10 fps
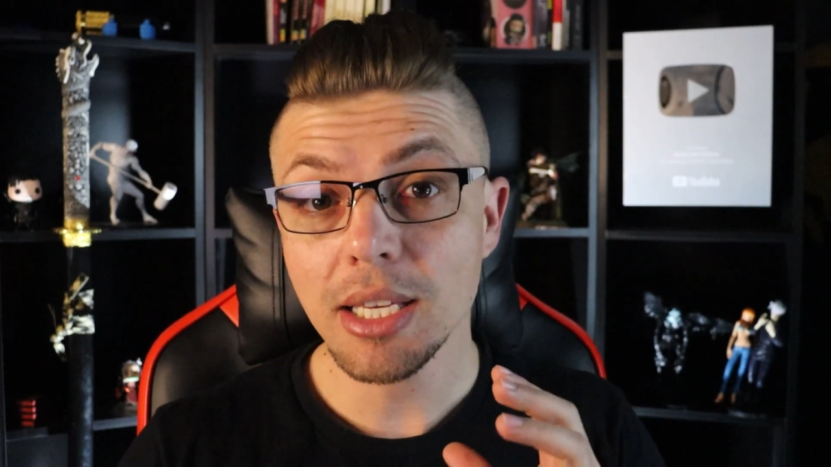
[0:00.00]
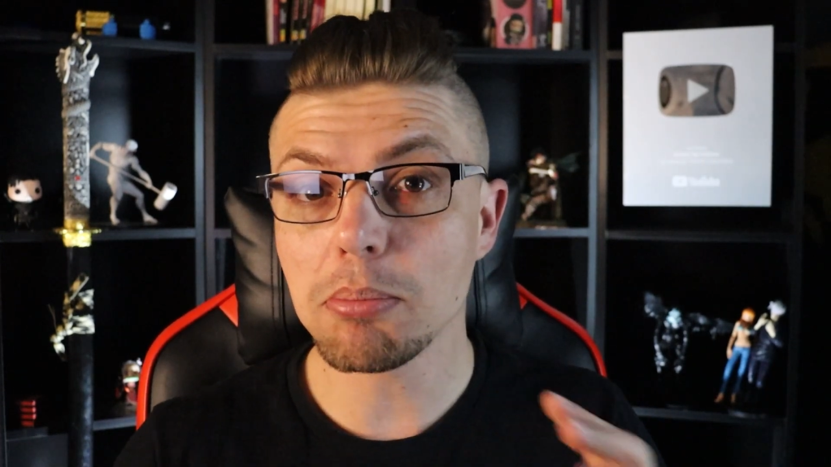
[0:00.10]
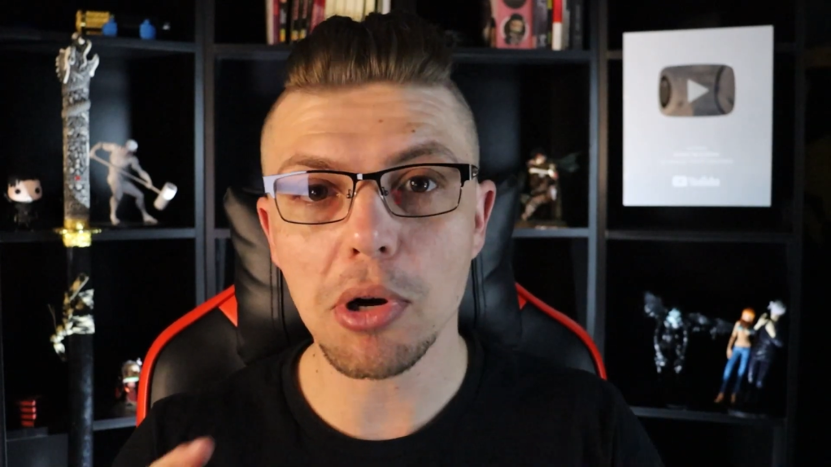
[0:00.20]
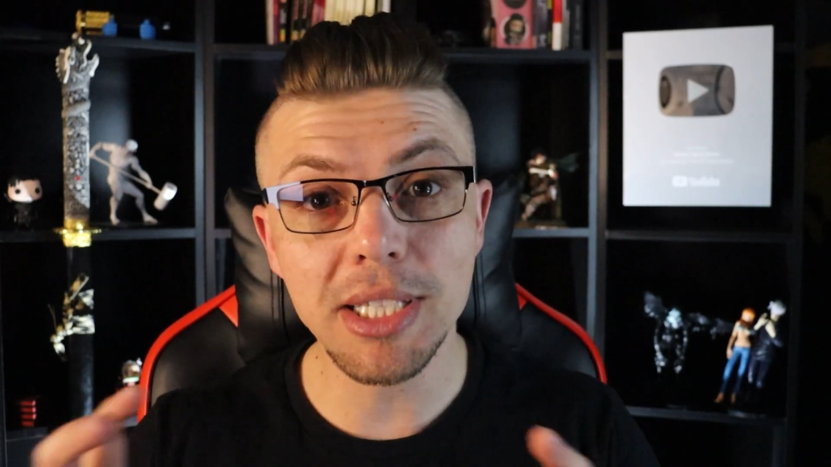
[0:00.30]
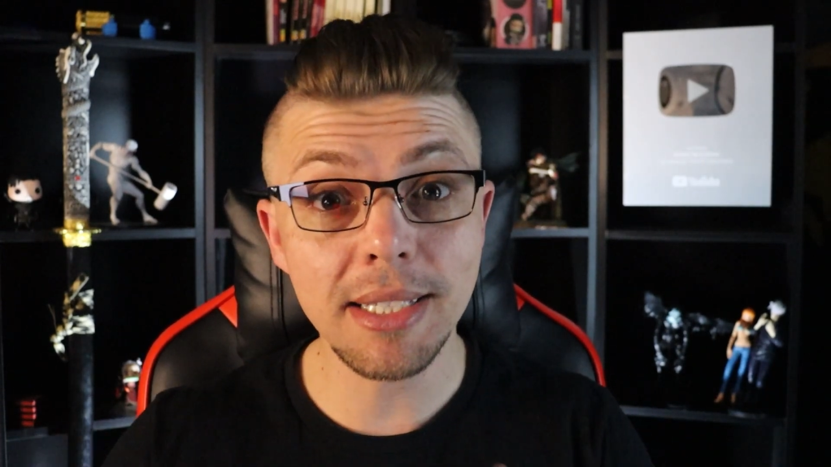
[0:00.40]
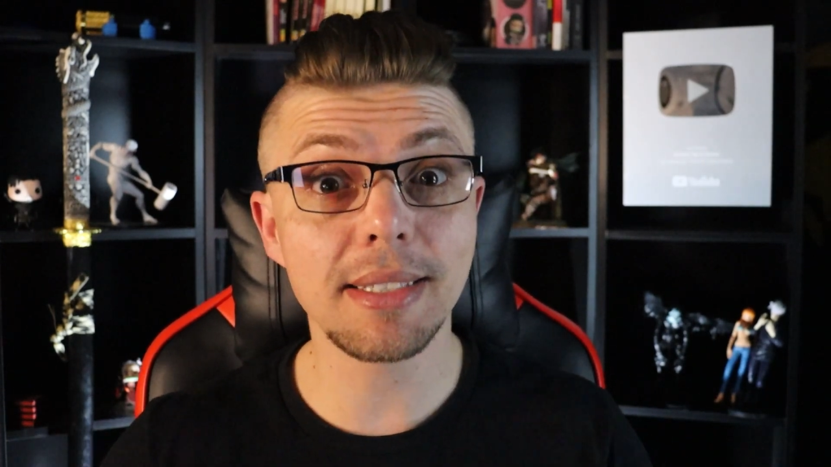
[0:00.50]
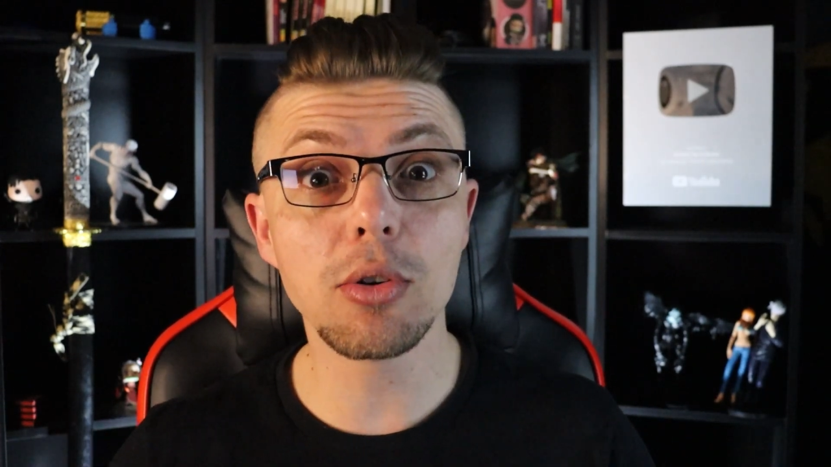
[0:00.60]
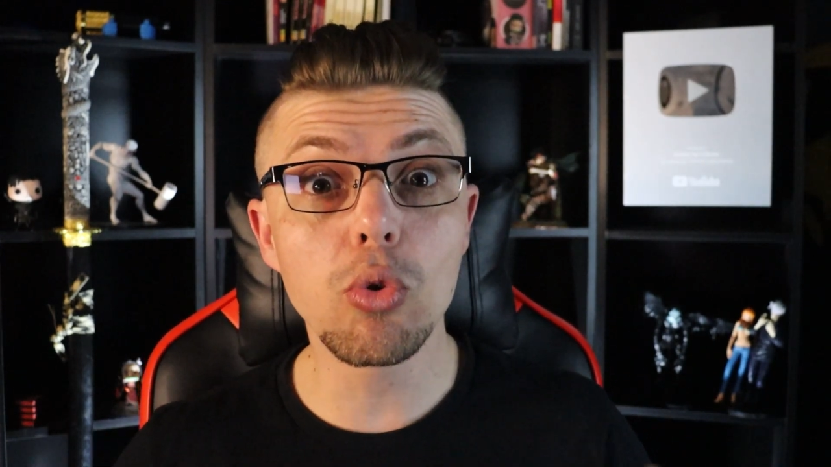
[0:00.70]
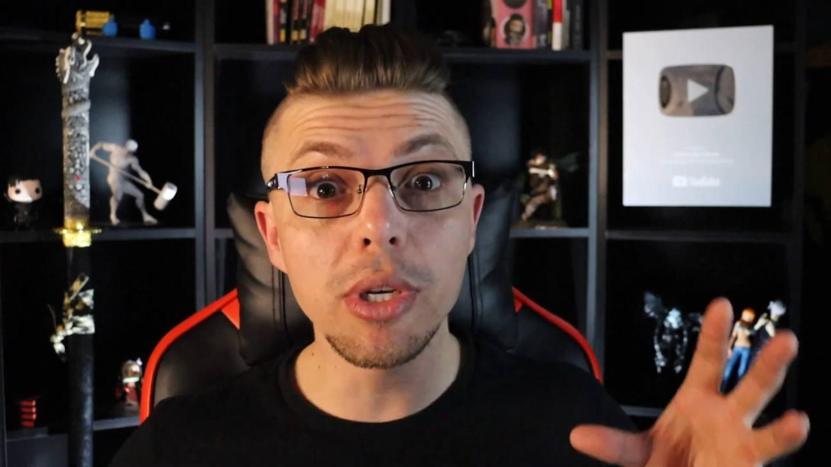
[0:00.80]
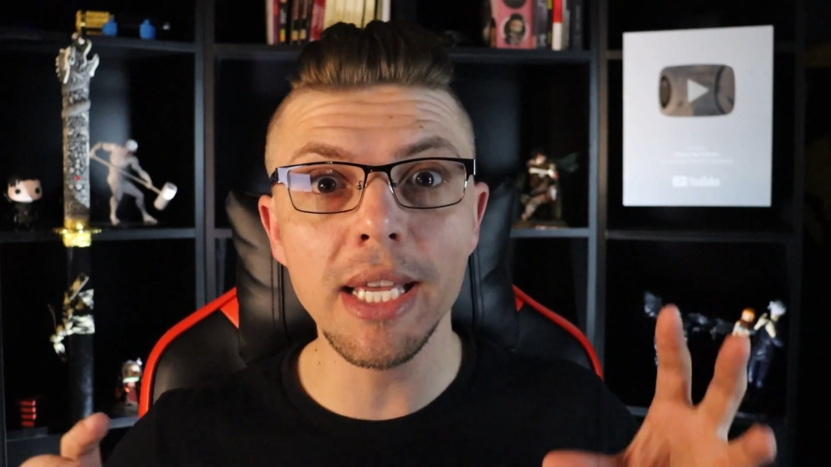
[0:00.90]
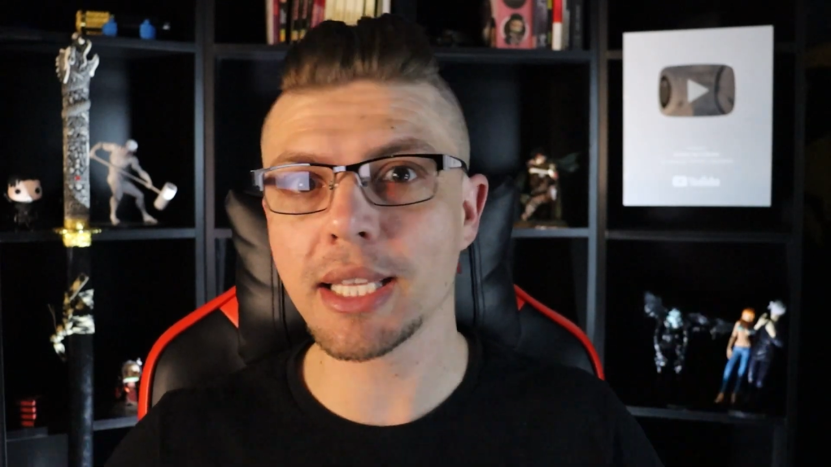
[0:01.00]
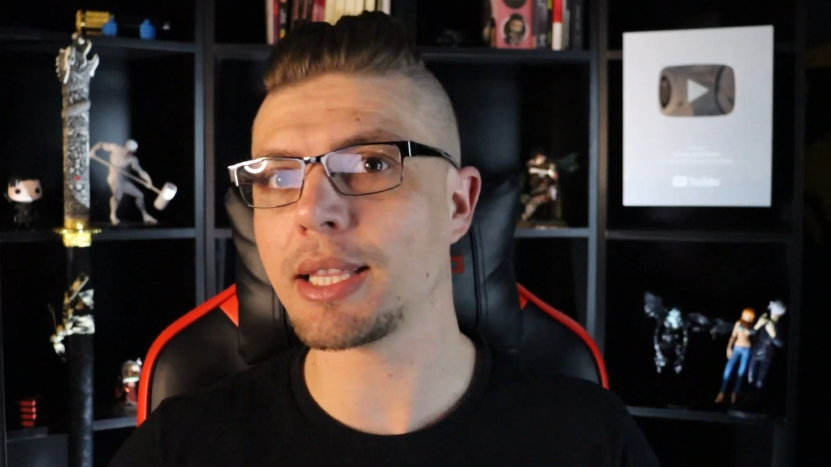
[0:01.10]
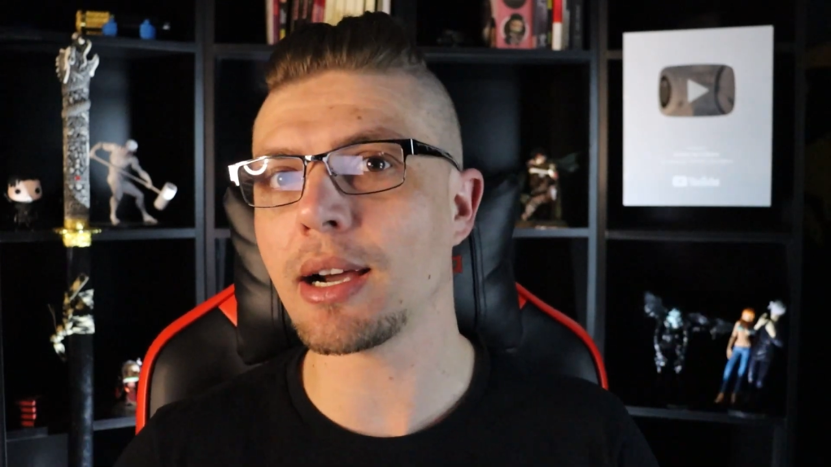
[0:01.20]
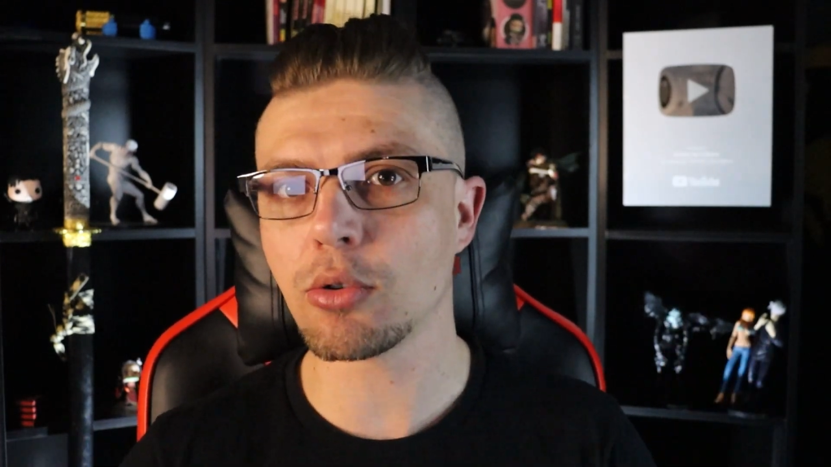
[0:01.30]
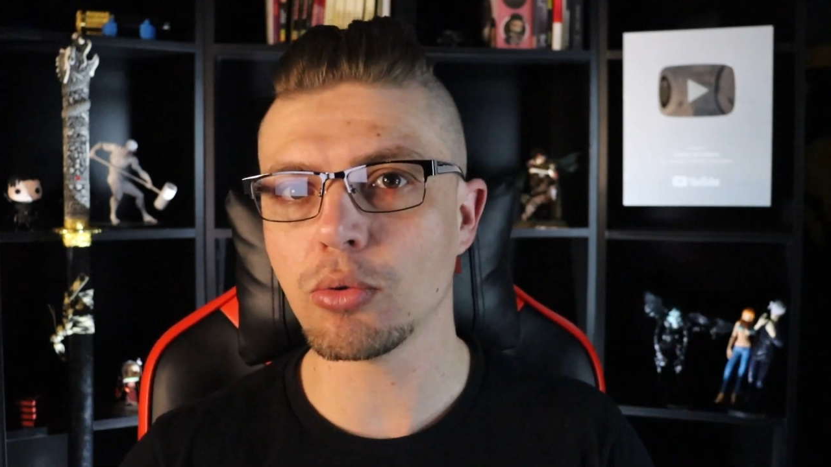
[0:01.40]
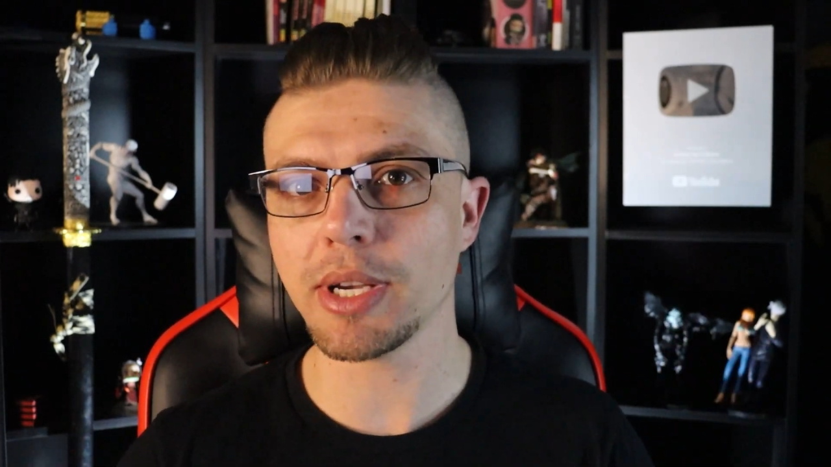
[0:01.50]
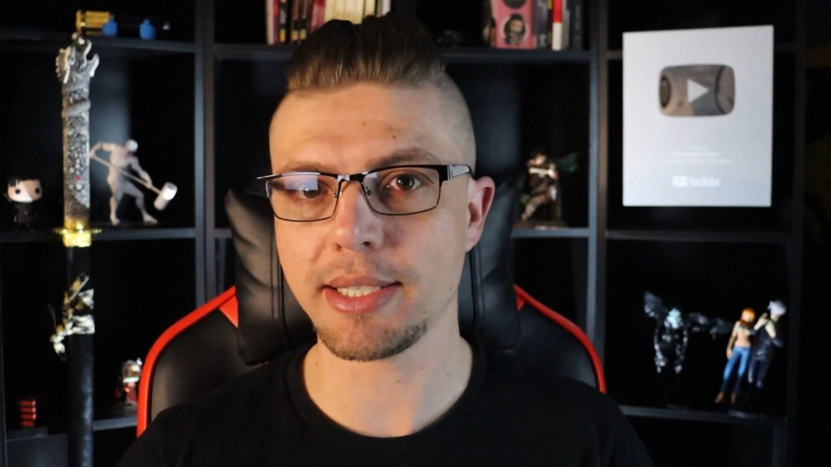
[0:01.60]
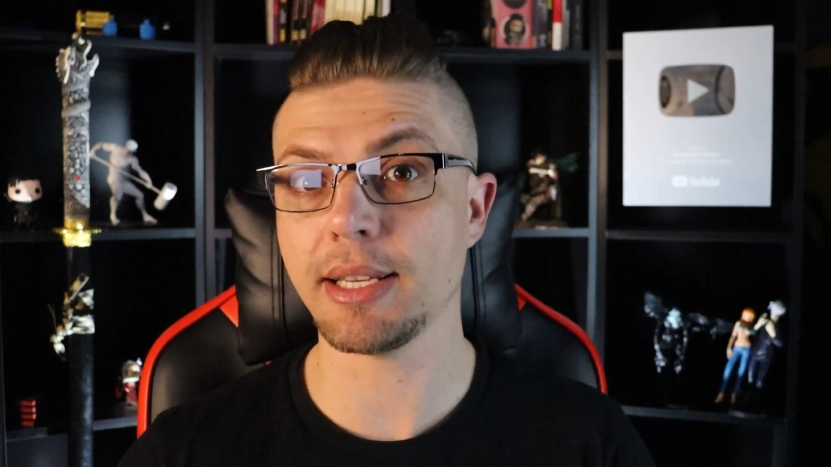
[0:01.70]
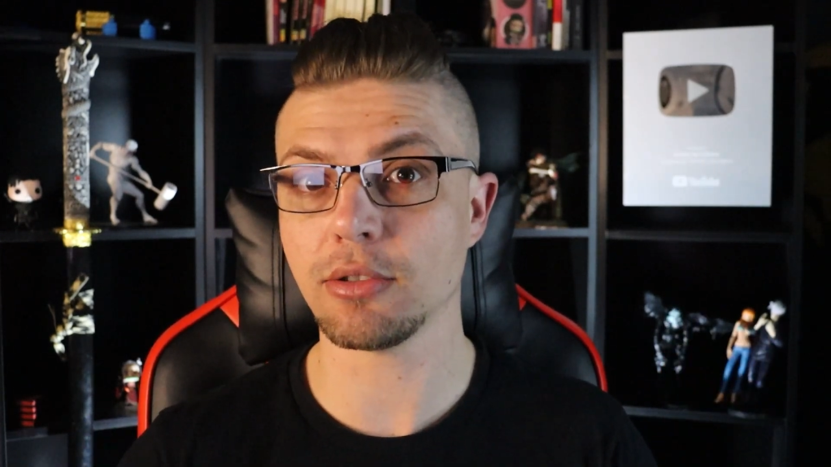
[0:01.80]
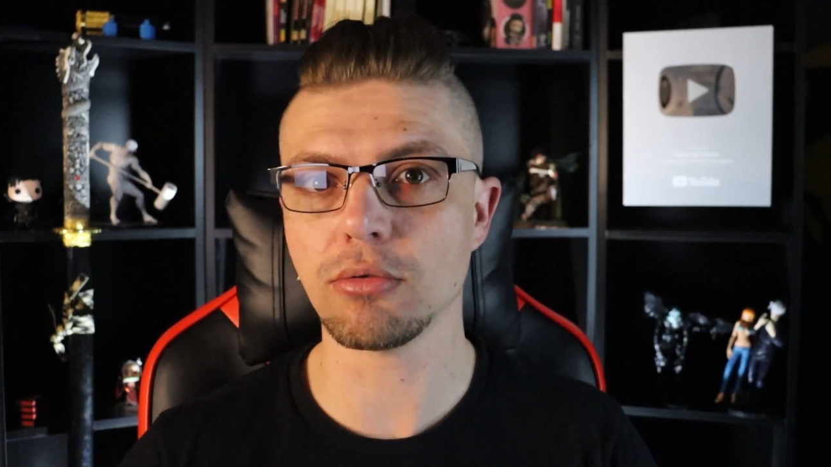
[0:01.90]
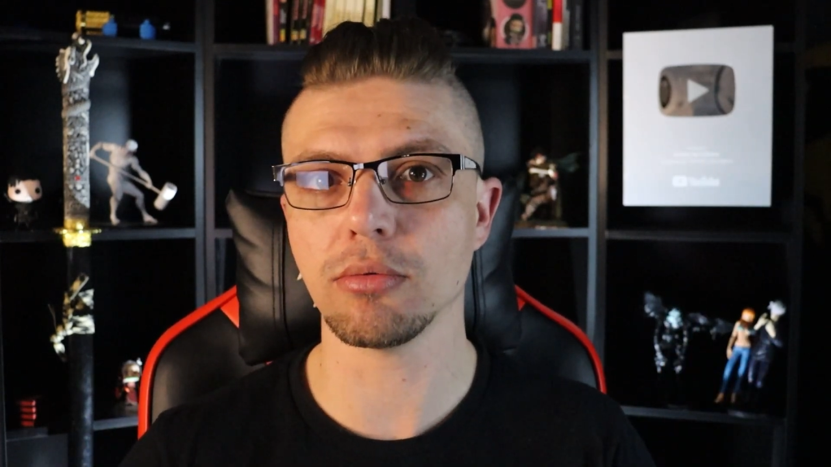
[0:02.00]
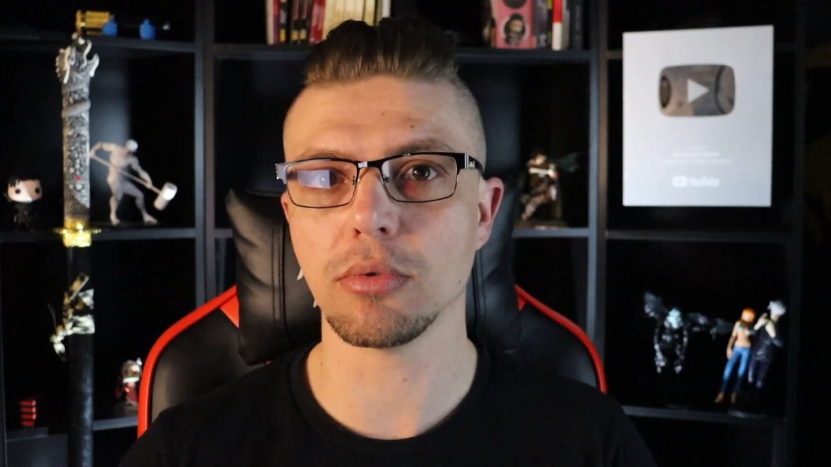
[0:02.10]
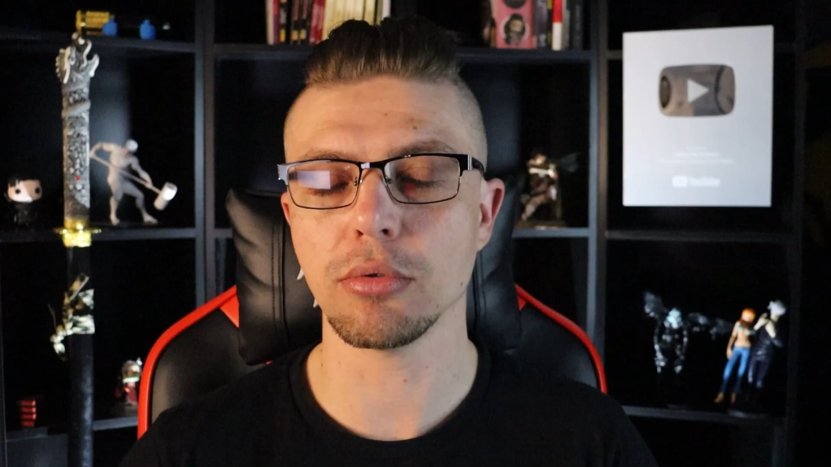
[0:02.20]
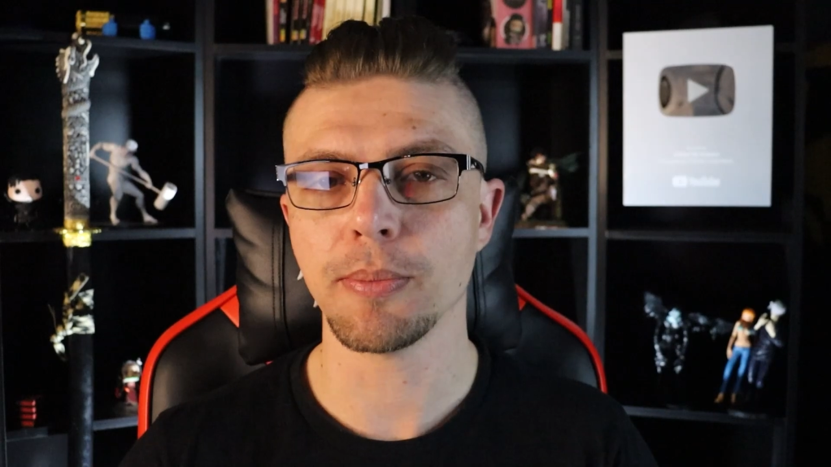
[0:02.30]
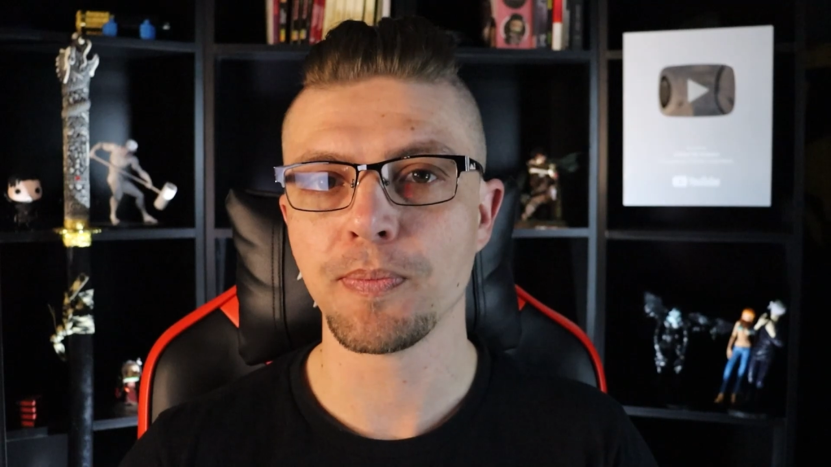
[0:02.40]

que podem se conectar com esse assunto.